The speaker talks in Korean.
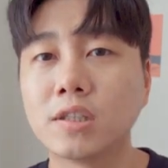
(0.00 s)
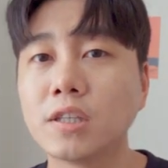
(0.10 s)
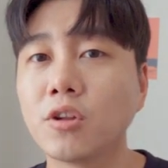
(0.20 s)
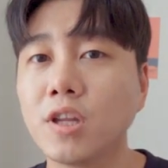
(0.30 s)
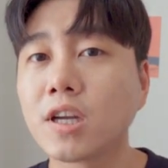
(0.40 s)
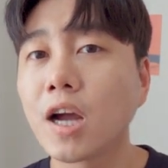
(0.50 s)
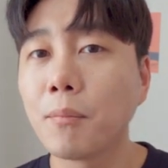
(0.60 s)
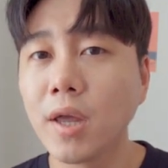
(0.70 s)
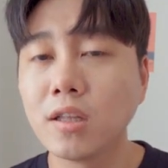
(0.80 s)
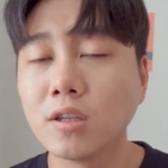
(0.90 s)
그래서
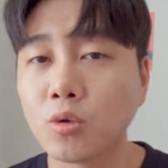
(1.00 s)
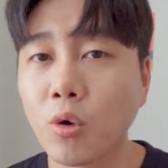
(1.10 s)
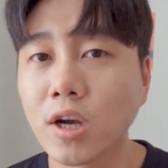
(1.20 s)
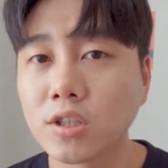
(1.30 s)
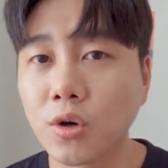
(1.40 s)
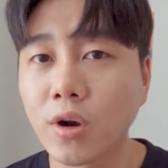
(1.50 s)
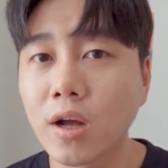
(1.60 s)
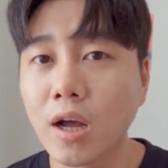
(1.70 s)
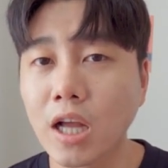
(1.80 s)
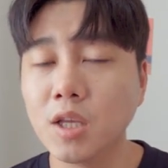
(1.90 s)
디카페인을
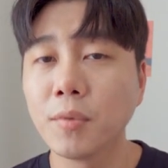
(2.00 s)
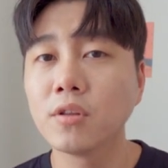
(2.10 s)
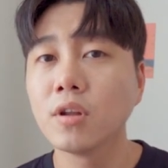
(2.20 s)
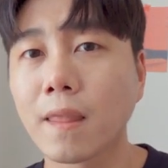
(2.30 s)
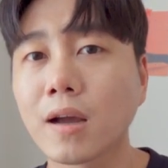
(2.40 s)
좋아하시거나 아니면